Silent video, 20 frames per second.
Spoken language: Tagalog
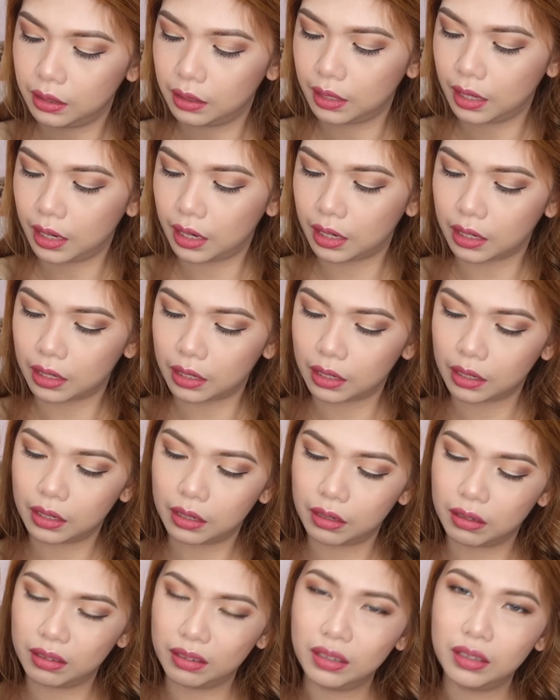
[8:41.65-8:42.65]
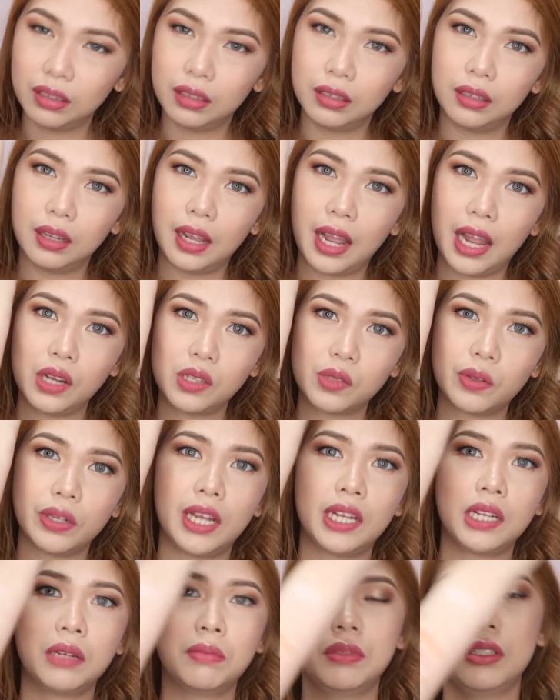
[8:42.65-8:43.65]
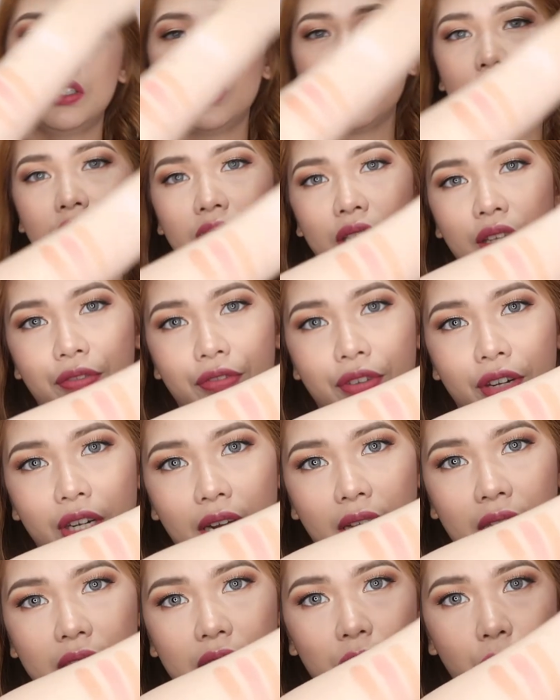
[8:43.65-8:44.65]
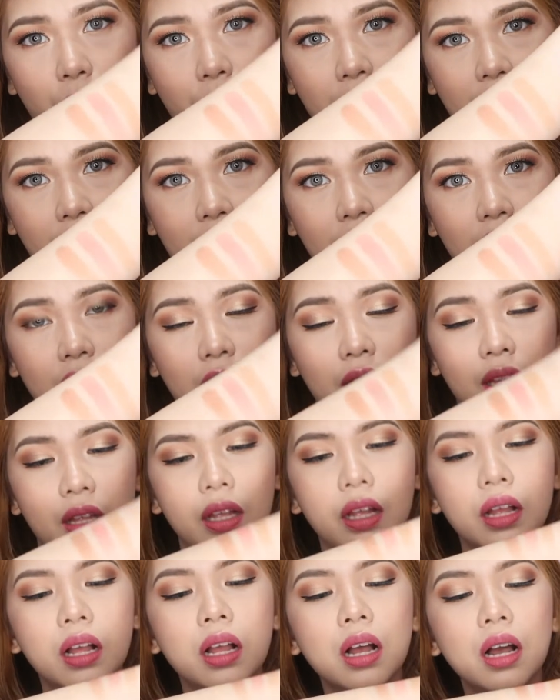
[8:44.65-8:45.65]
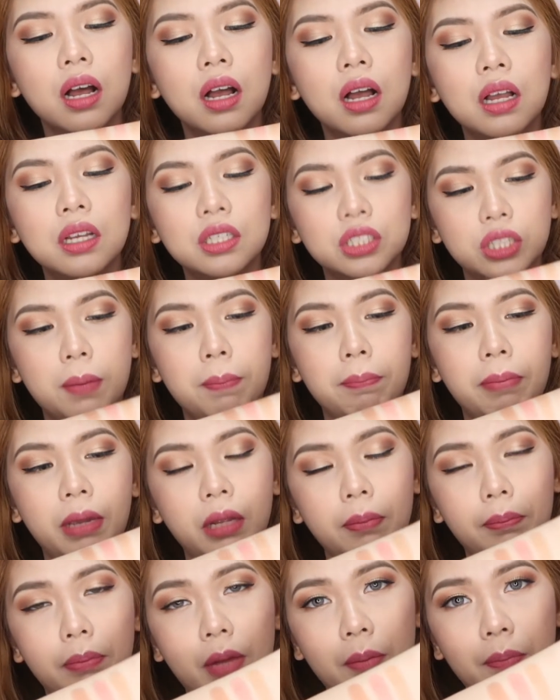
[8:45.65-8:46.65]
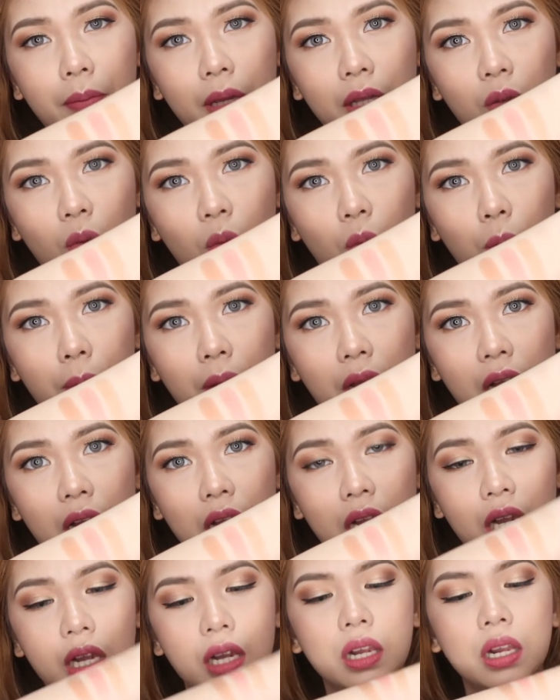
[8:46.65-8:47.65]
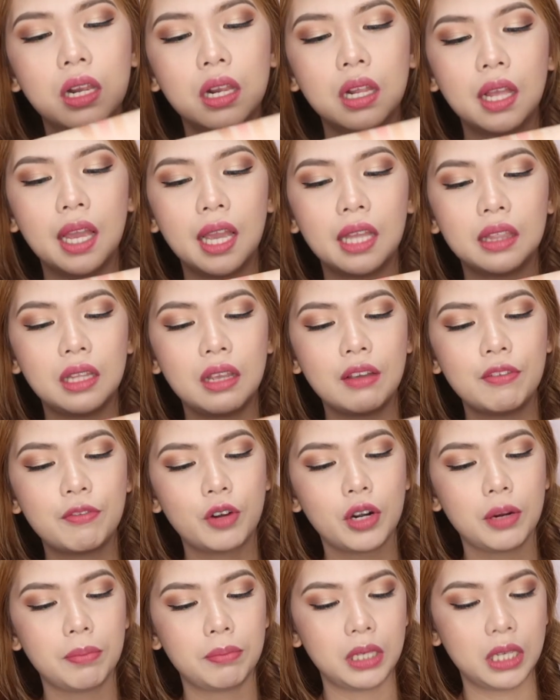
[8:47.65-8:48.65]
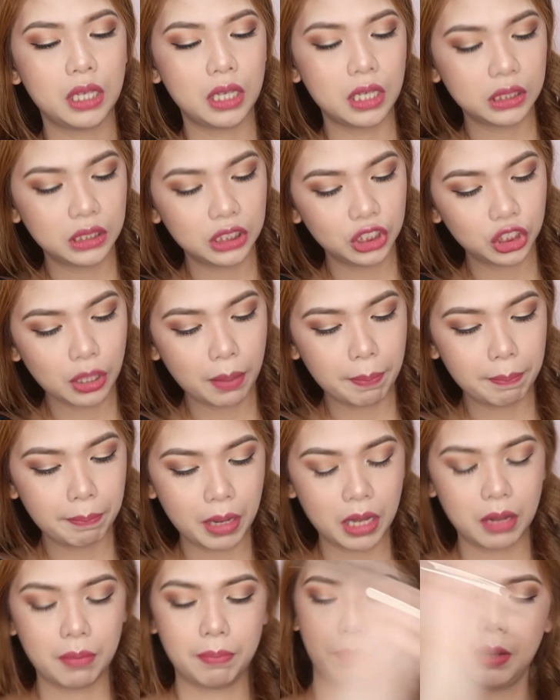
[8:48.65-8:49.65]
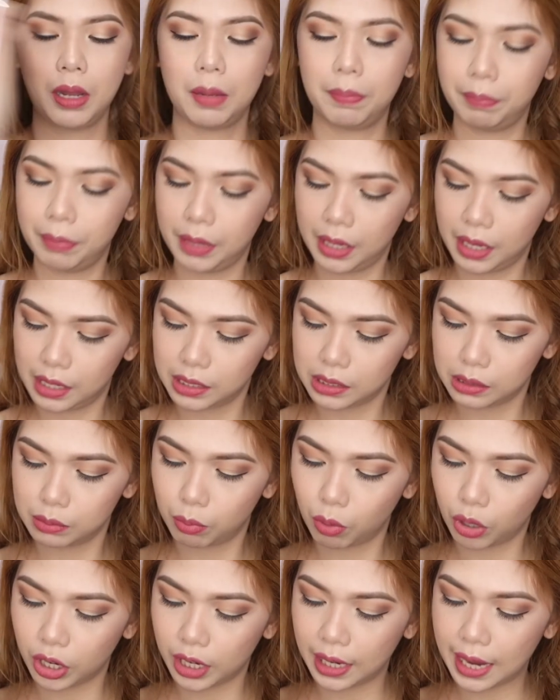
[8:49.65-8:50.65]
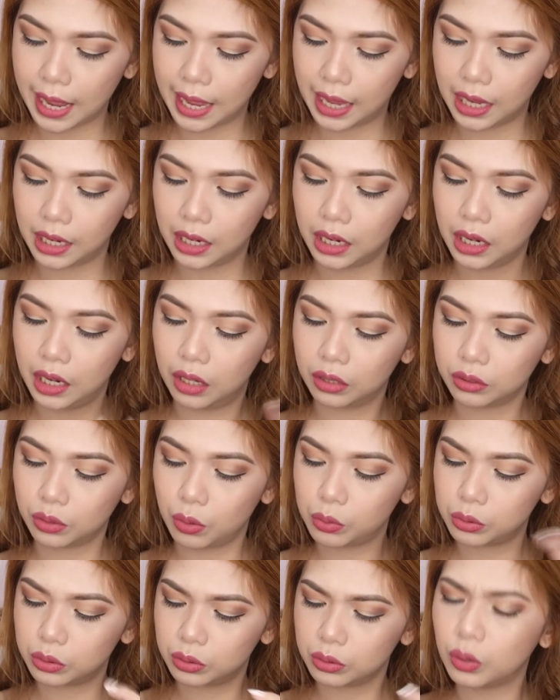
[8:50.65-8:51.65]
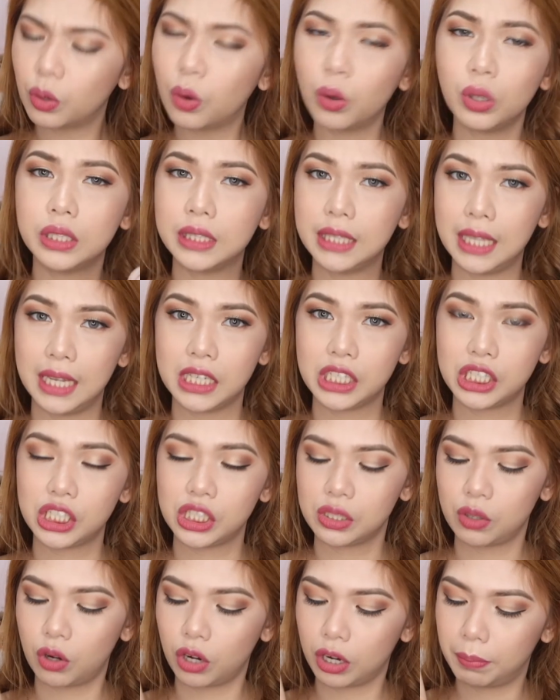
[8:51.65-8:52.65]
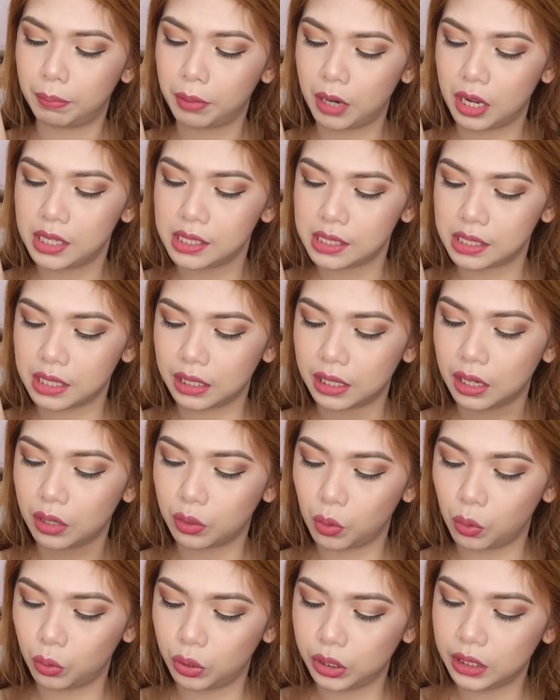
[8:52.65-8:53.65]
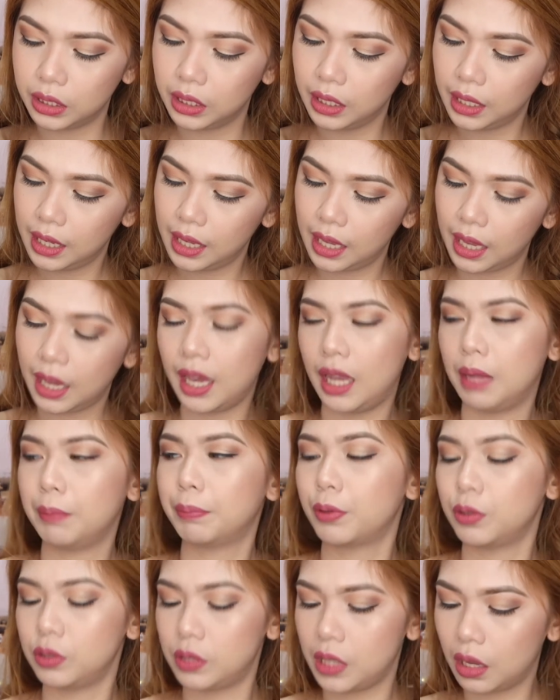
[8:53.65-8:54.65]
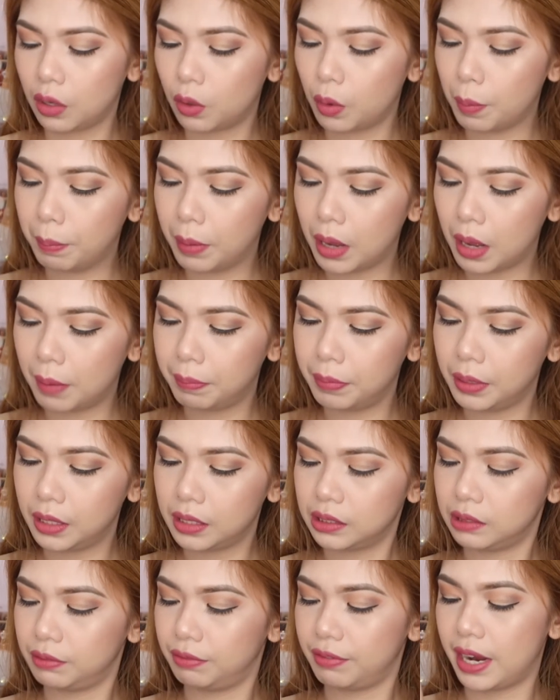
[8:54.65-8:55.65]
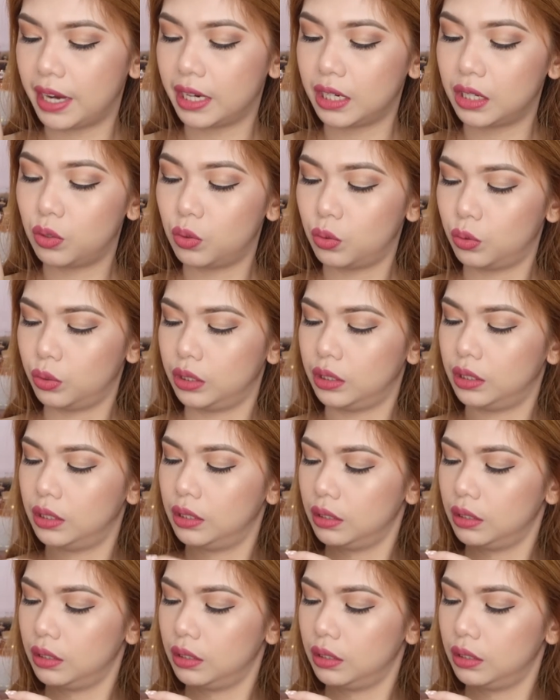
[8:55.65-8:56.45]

There. Halos wala naman siyang difference with Champagne Pop and Opal. I think for me, si Champagne Pop is more like rose goldish or bronzy na gold. And Prosecco Pop is very gold